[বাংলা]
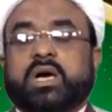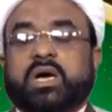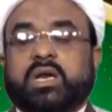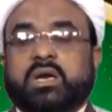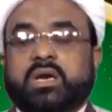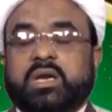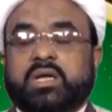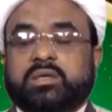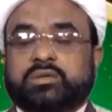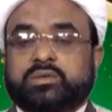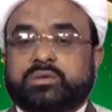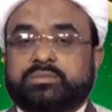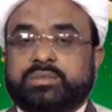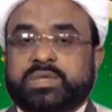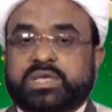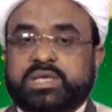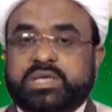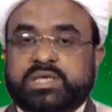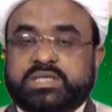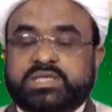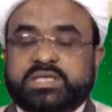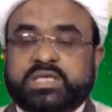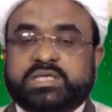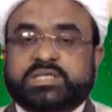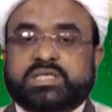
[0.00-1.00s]
আল্লাহ তুমি
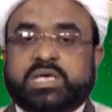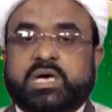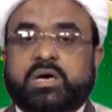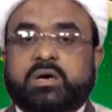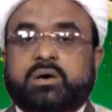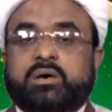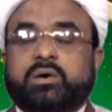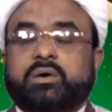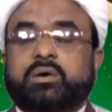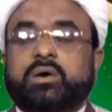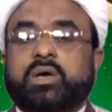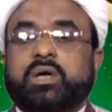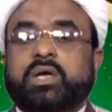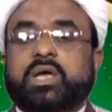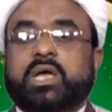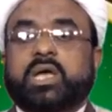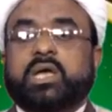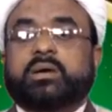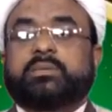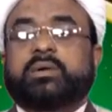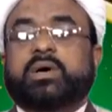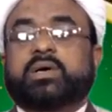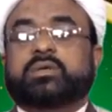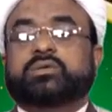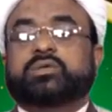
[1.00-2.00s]
নিজে চাও
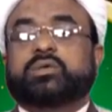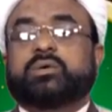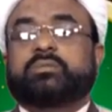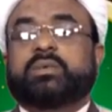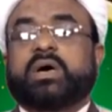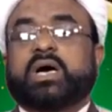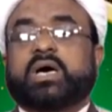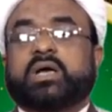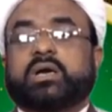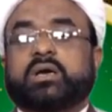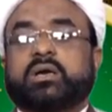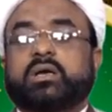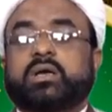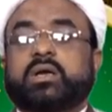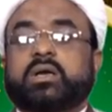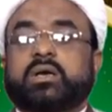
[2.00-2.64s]
এবং তোমার